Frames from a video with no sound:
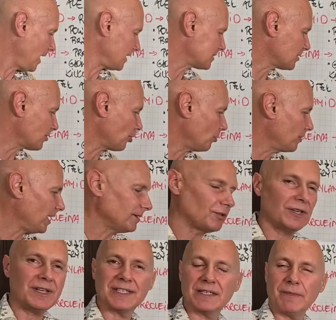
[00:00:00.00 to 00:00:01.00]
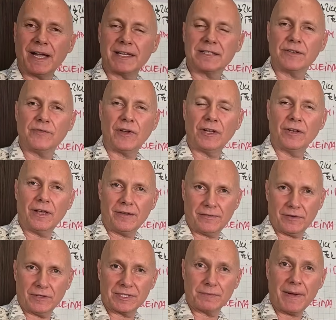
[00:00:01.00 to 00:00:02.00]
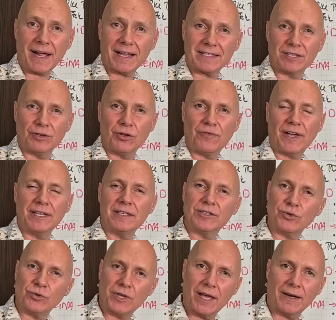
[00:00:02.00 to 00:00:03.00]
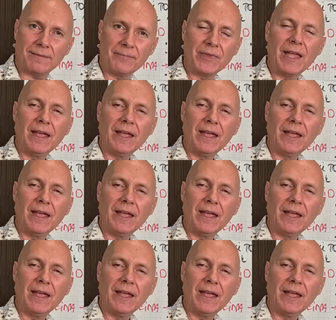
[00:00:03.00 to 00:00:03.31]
A skrobia to jest zmagazynowany cukier.